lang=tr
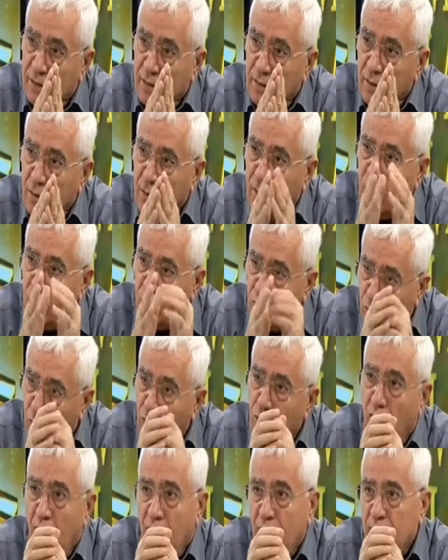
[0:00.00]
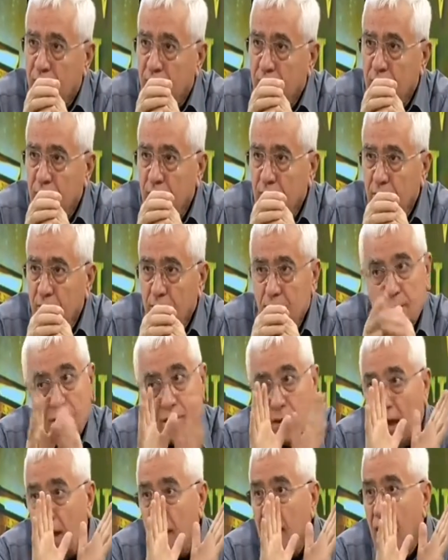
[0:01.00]
Evet. Kul hakkı
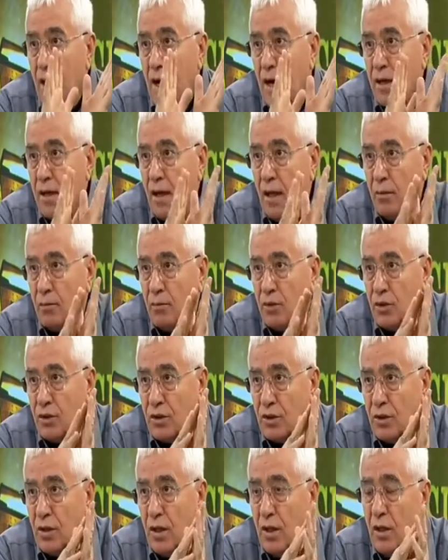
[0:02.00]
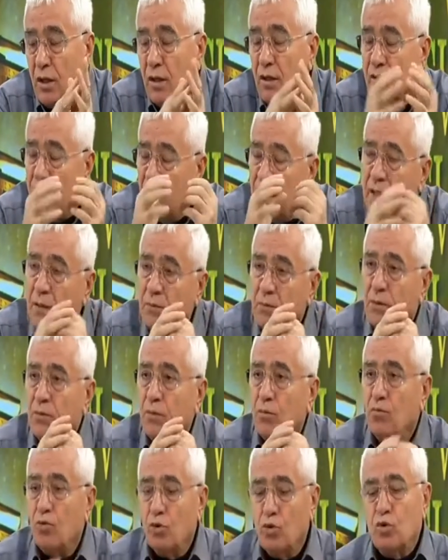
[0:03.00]
işte Allah'a kalmıştır. Tabii. Dediğim
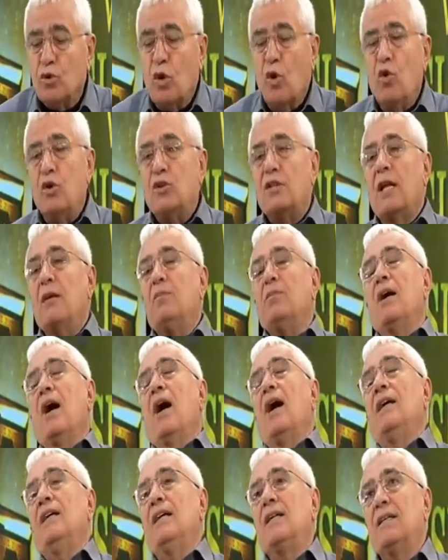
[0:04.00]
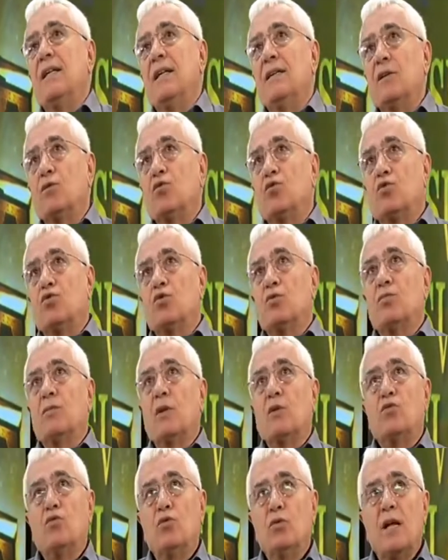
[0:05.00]
gibi bunu da özel bir ayetle de tutup
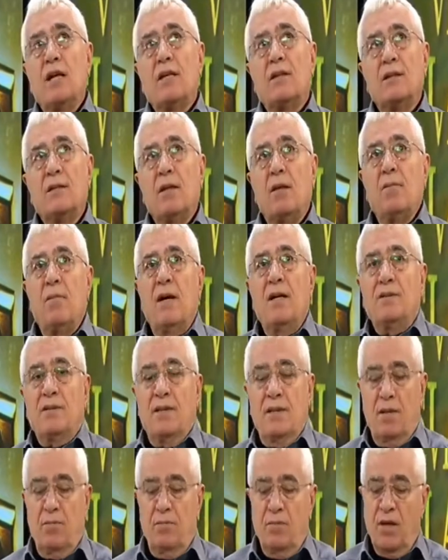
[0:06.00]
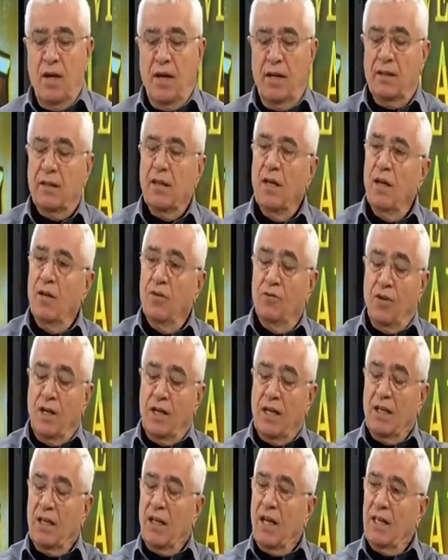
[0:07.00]
da kul hakkından bahseden bir ayet
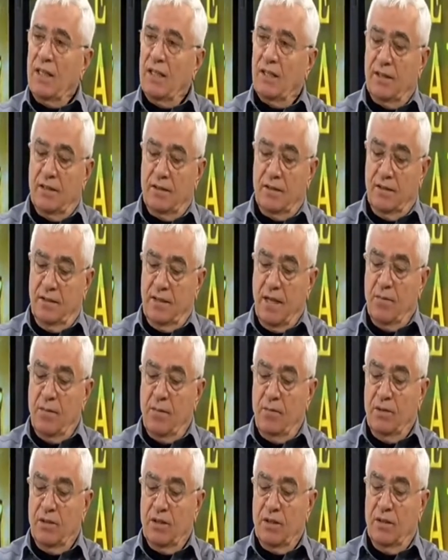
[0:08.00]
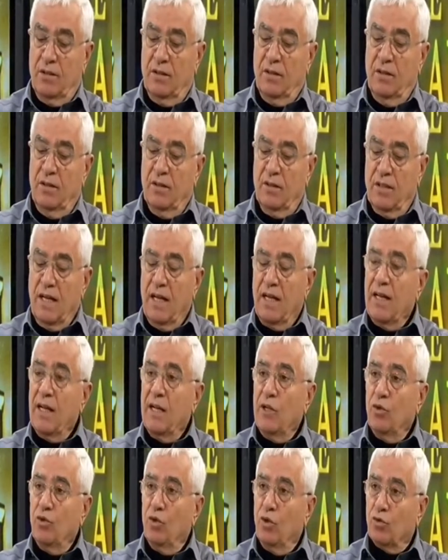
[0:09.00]
falan ayettir dememizin gereği,
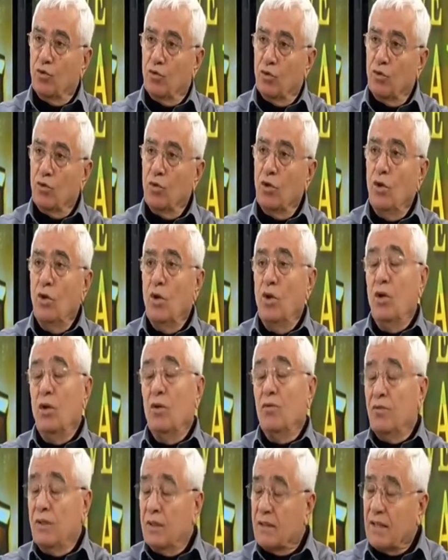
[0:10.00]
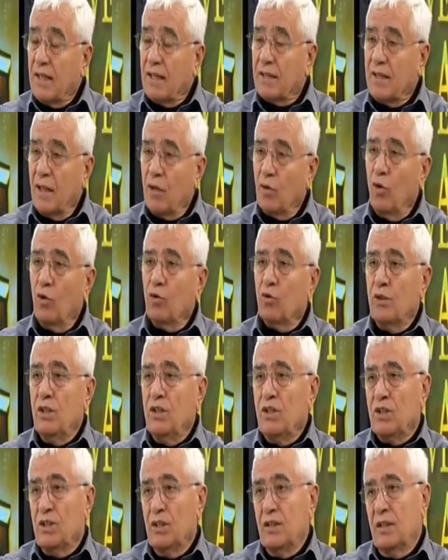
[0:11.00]
gereği yoktur. Fıtrattan, Fıtrattan olduğu,
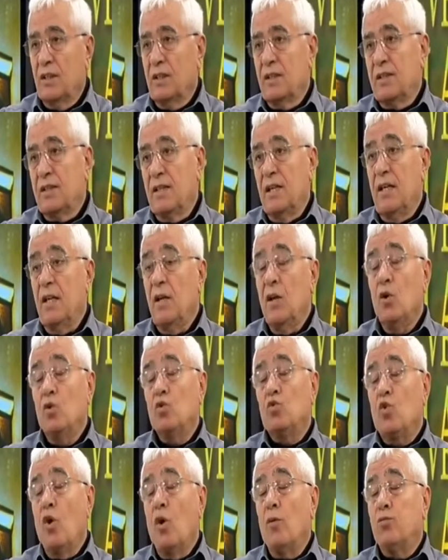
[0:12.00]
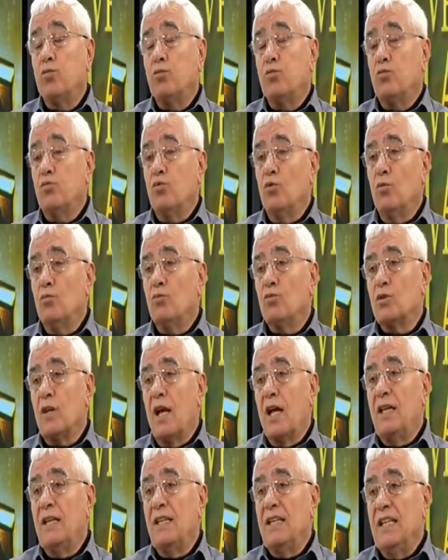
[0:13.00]
olduğu içindir için, ki
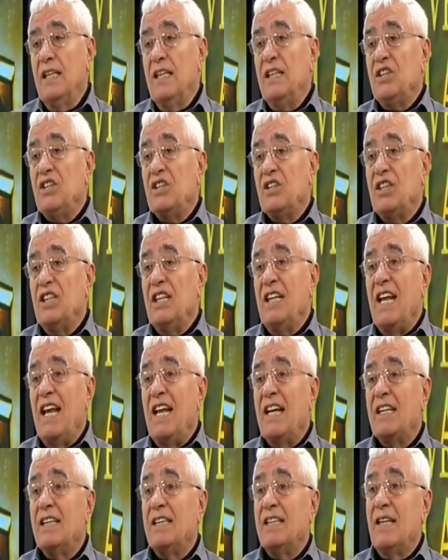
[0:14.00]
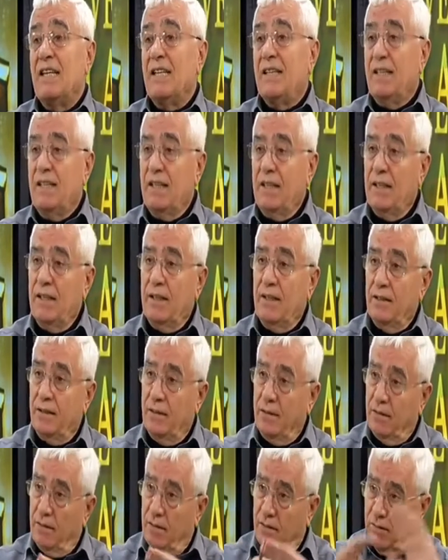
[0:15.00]
toplumsal ilişkilerdeki
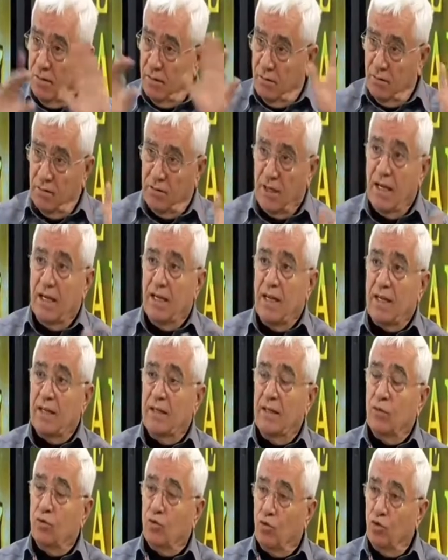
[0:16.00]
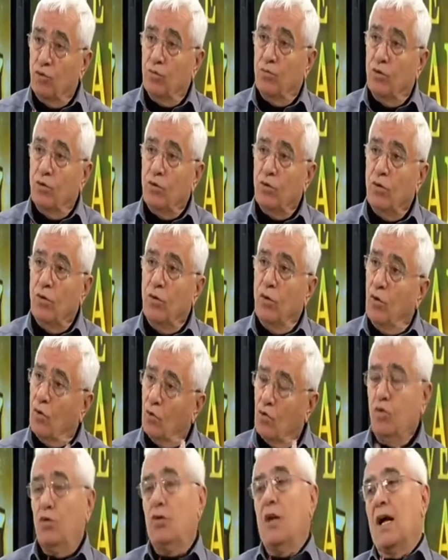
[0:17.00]
Hı. şeylerin tümü
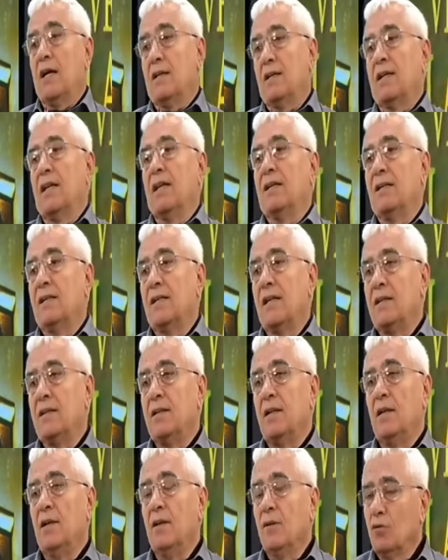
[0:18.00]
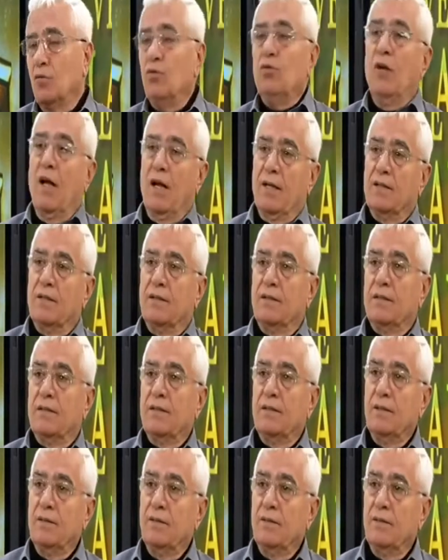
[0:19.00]
kul hakkına girer. Evet. Kul hakkıdır.